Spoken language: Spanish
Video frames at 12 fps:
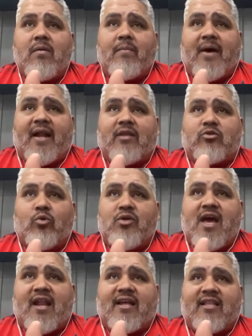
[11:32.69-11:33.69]
para
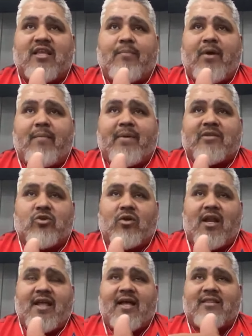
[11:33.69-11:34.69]
estudiar qué tipo de
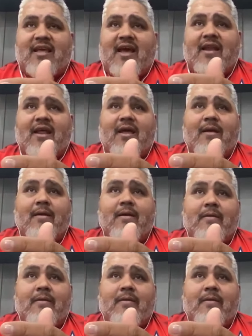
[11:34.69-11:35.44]
personalidad tiene,